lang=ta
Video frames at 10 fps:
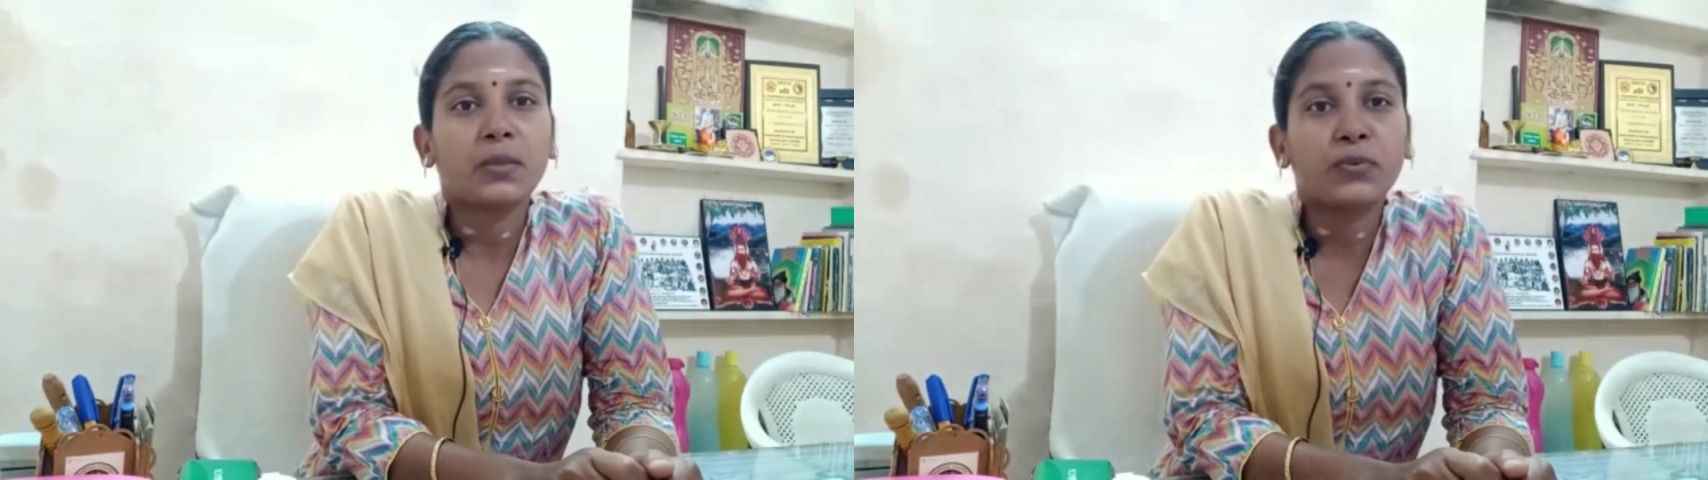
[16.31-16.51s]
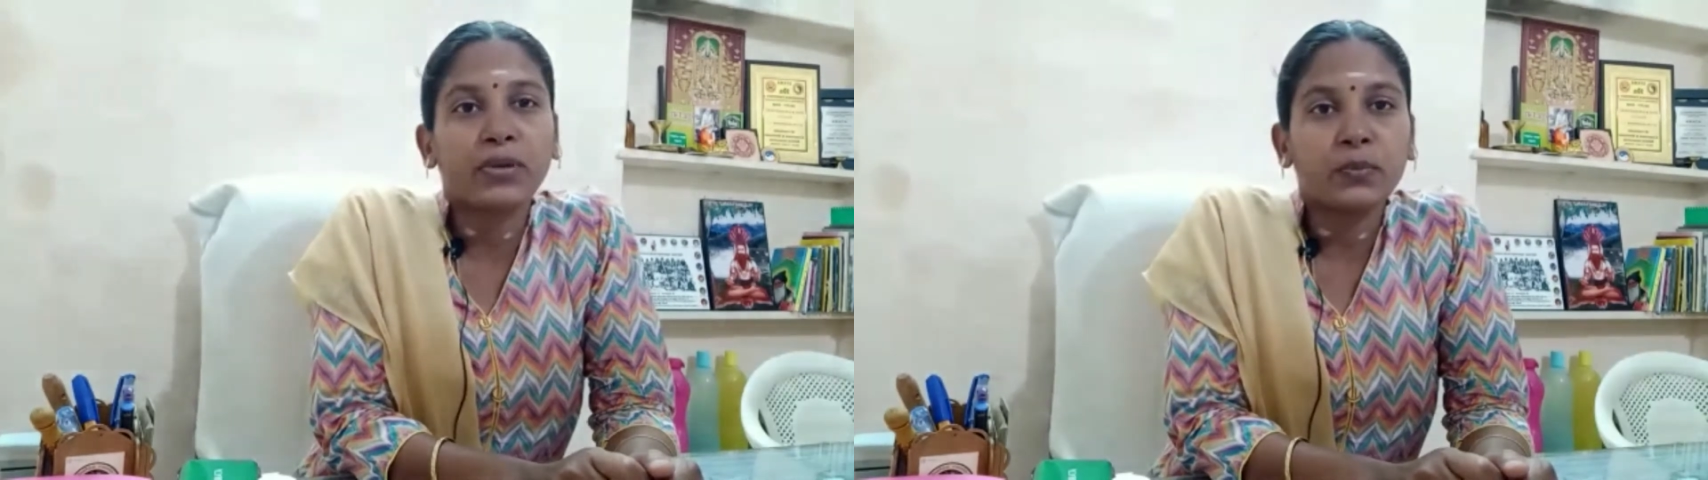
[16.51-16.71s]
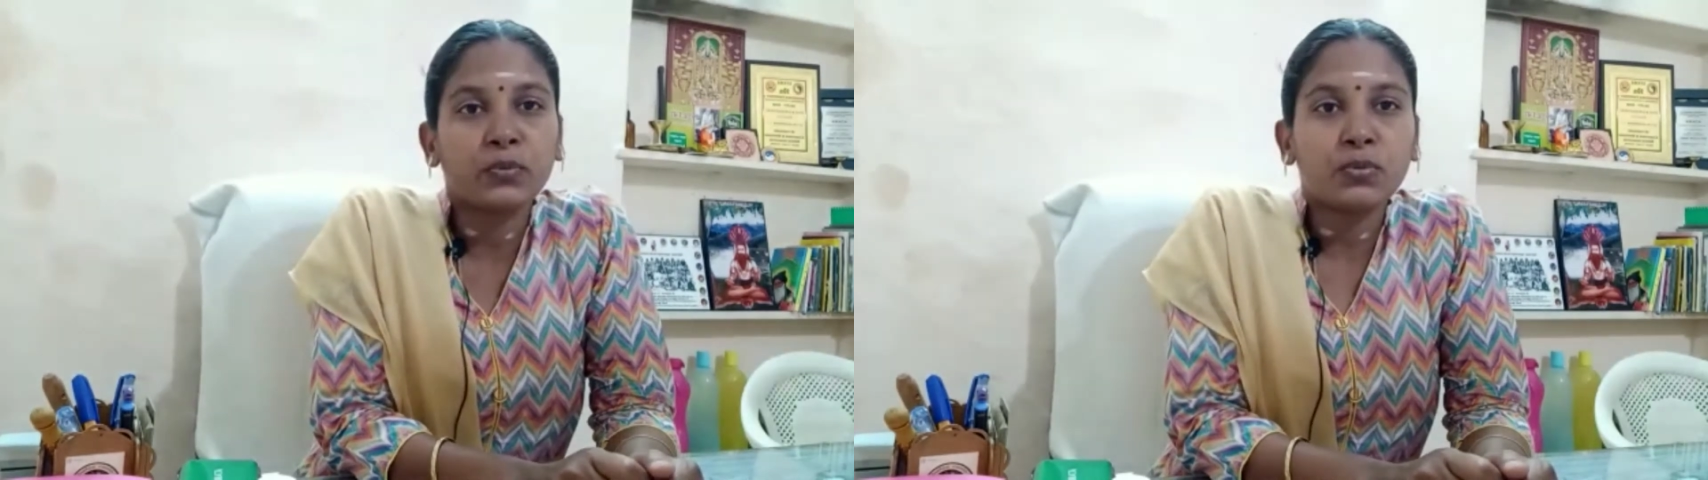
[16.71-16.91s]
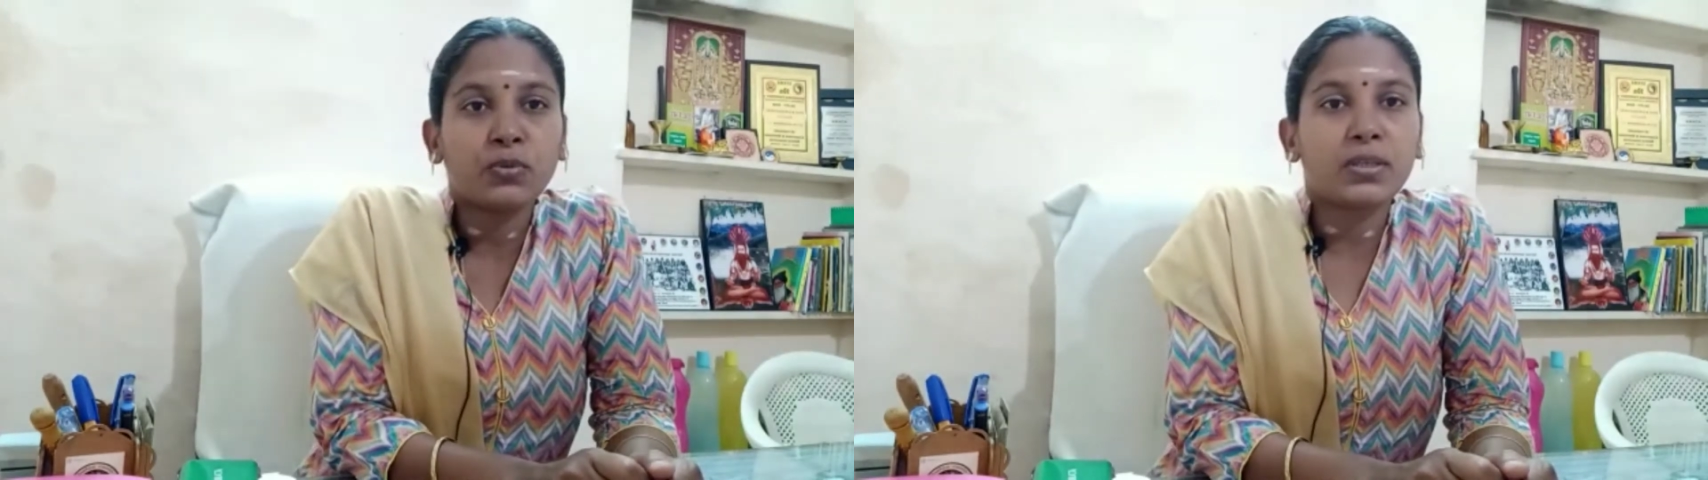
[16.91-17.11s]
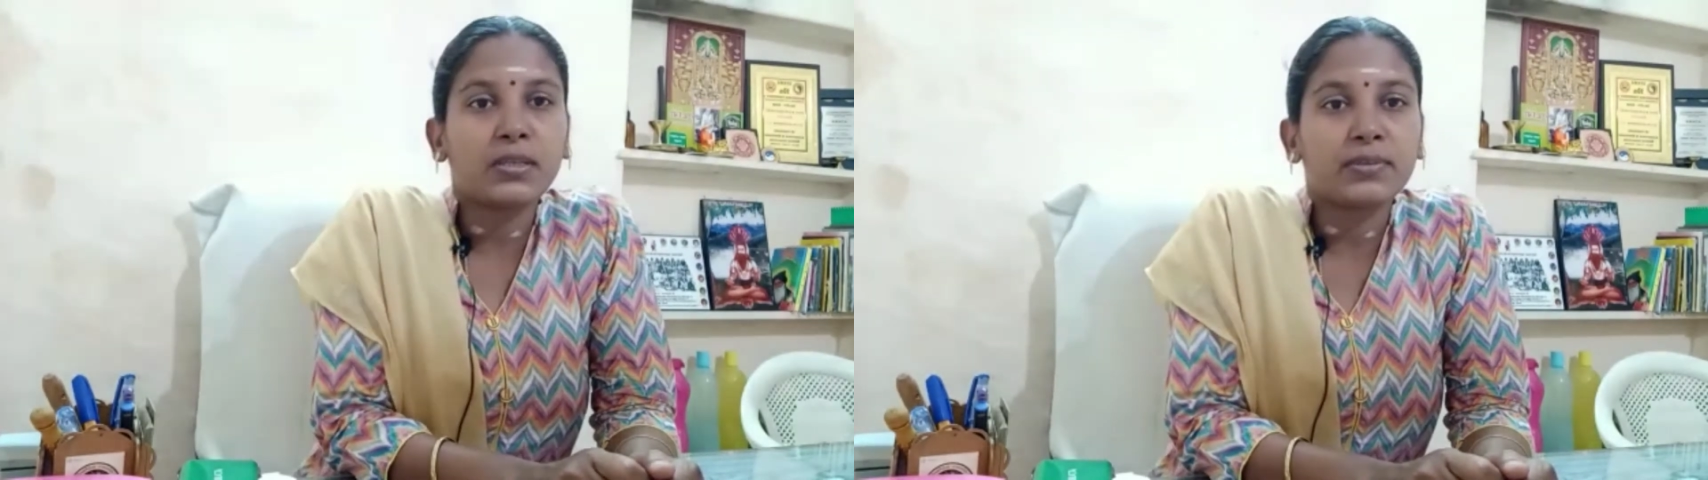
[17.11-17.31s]
நம்மளுடைய
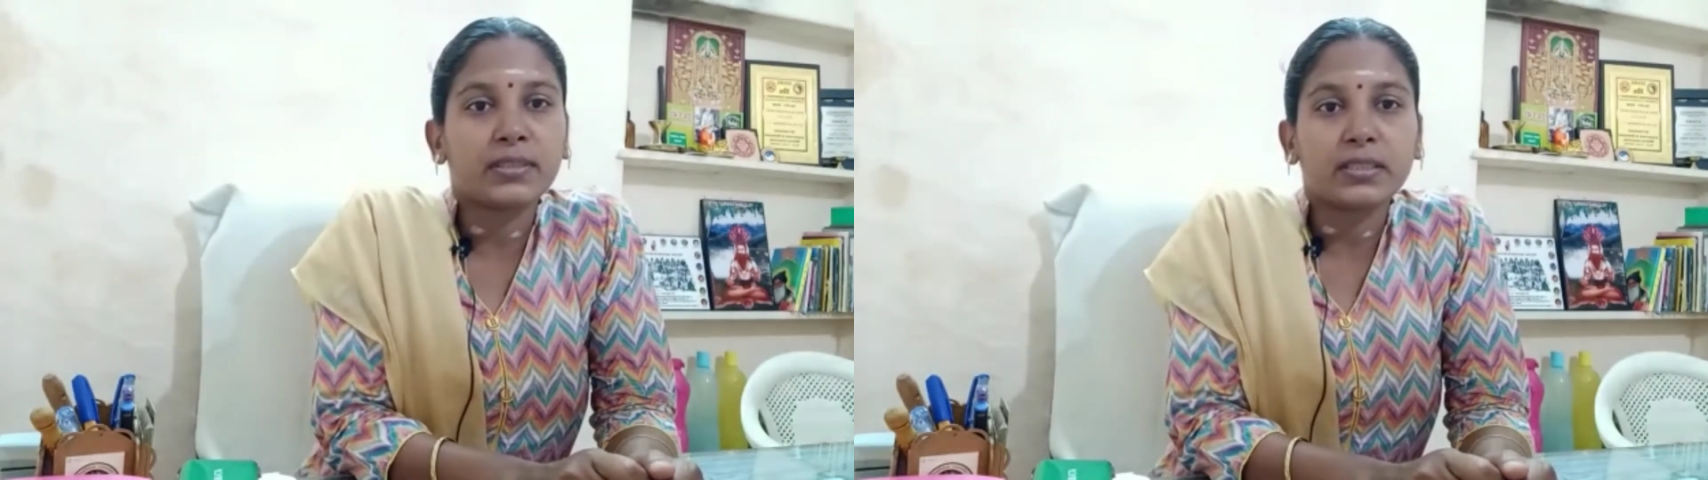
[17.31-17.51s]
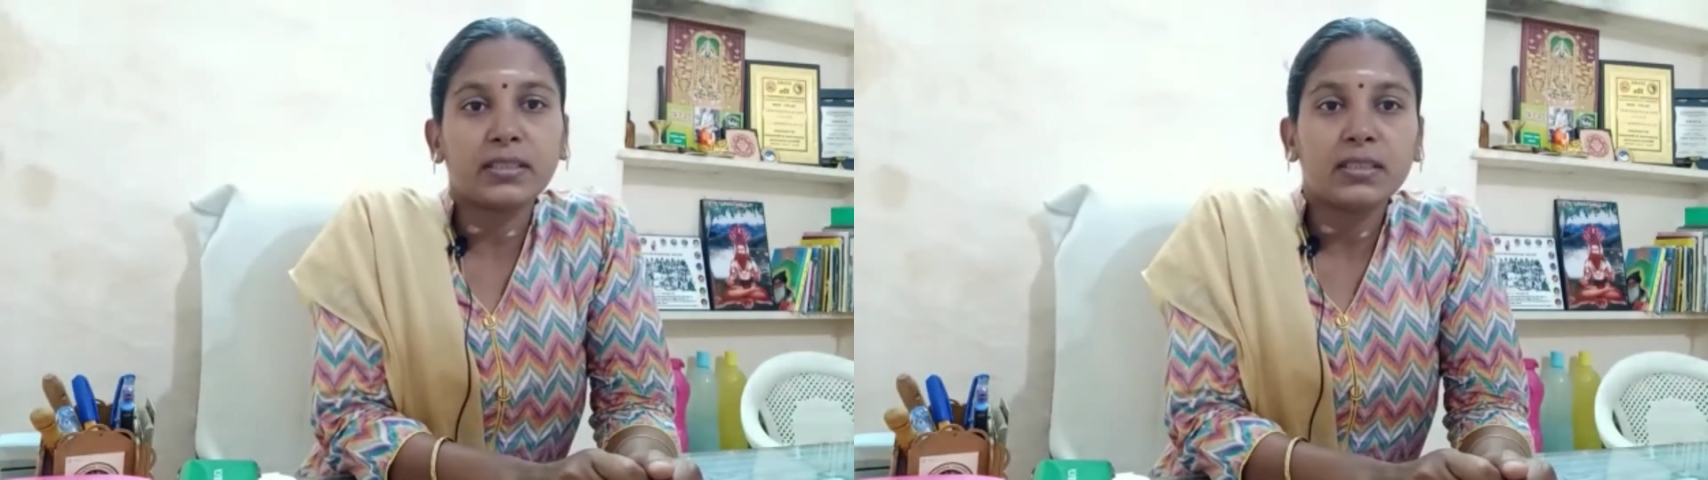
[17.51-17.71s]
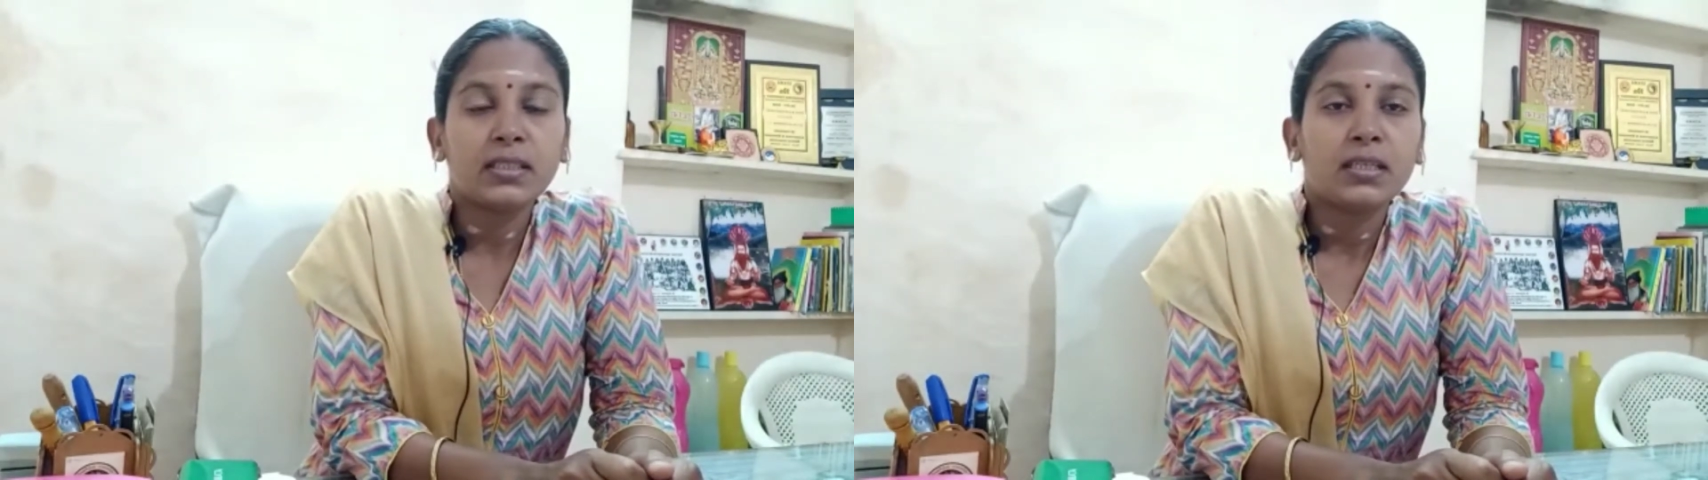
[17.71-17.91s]
முன்னோர்கள் வந்து